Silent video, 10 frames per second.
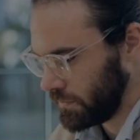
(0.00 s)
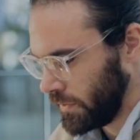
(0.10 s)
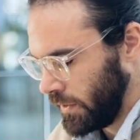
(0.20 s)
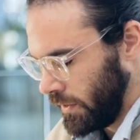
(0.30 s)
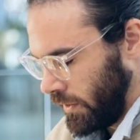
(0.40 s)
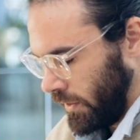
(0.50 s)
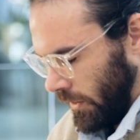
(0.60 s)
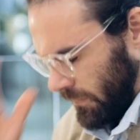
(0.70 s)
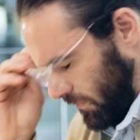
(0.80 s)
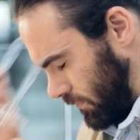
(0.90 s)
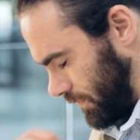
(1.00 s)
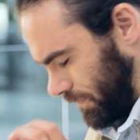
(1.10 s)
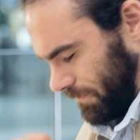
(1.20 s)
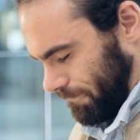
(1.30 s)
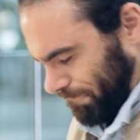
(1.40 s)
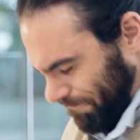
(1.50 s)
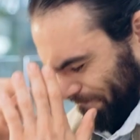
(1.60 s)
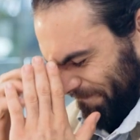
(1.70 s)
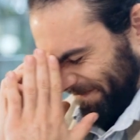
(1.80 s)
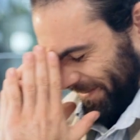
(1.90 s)
แต่ละคนก็คงจะมีวิธีการจัดกา
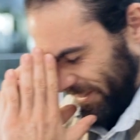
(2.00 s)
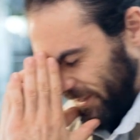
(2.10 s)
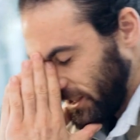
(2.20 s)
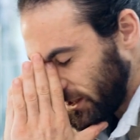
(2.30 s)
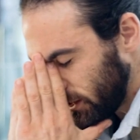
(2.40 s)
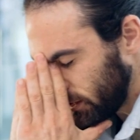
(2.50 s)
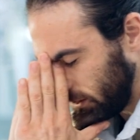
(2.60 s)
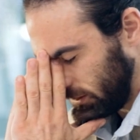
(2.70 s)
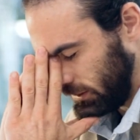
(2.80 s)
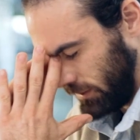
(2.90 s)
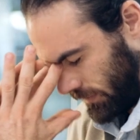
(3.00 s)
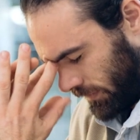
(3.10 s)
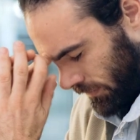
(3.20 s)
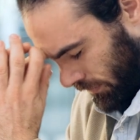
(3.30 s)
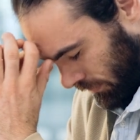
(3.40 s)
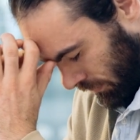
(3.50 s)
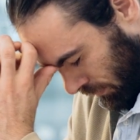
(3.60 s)
รกับความรู้สึกที่แตกต่างกันออกไป